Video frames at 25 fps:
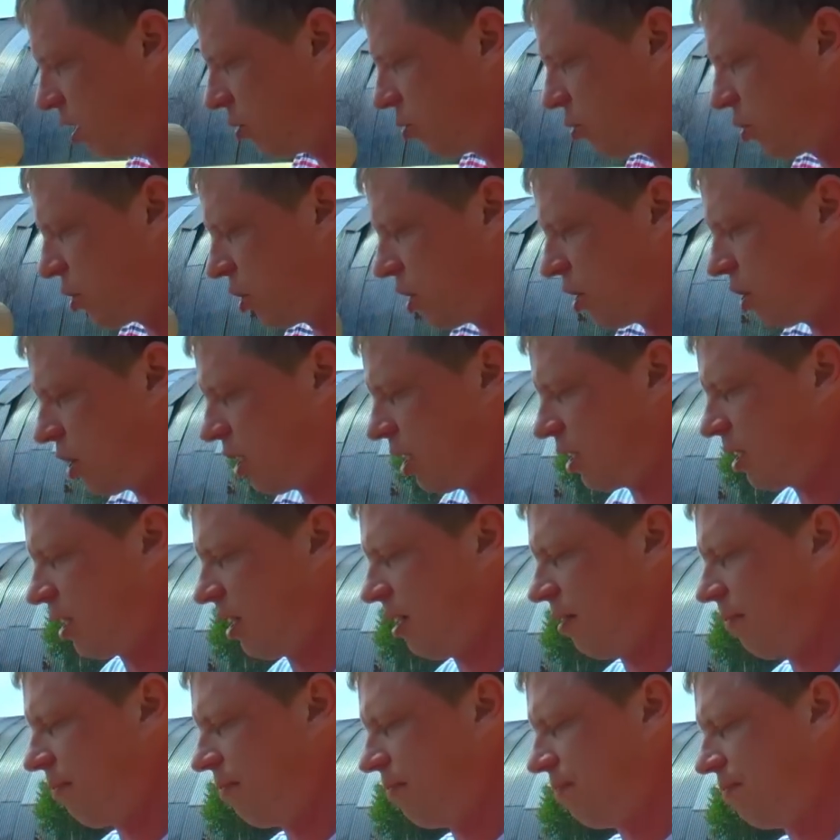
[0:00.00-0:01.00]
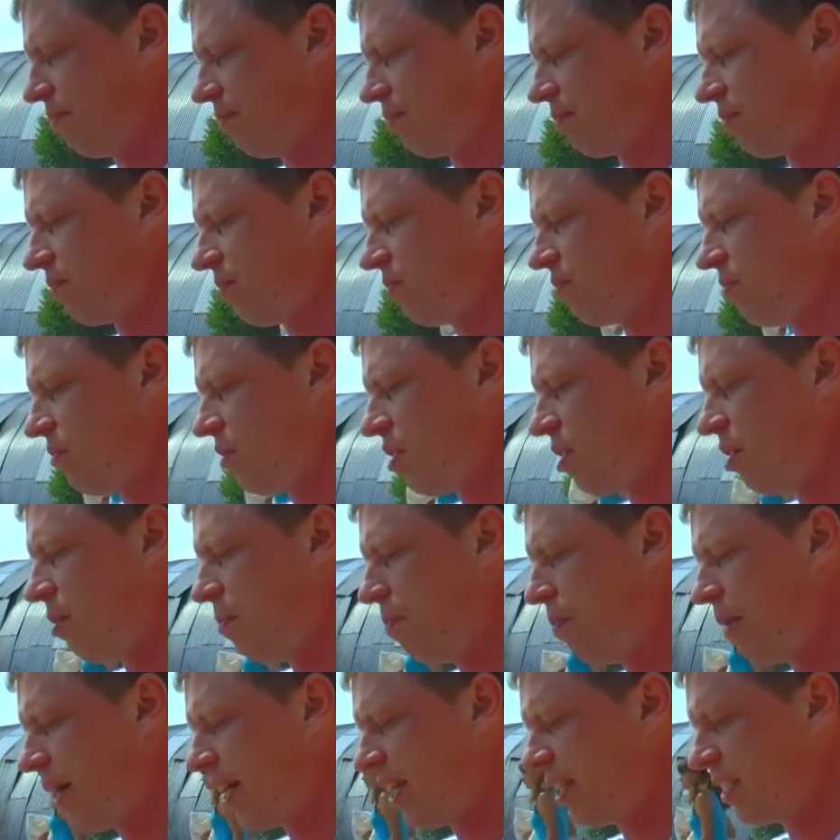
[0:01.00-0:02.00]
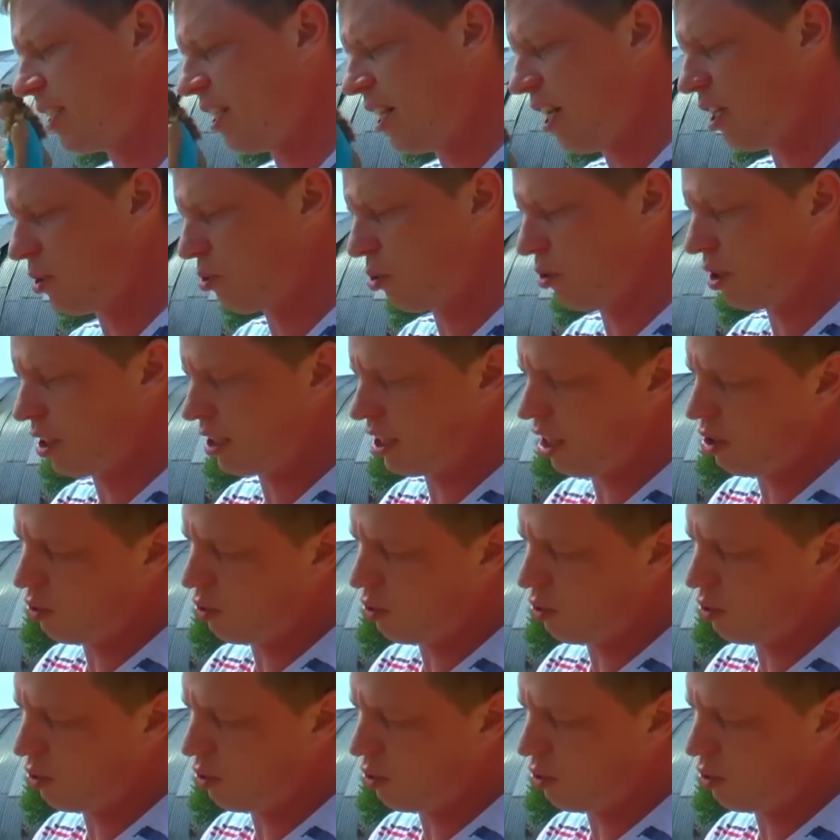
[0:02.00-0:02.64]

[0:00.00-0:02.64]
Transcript: следующий. Сейчас я пароизоляцию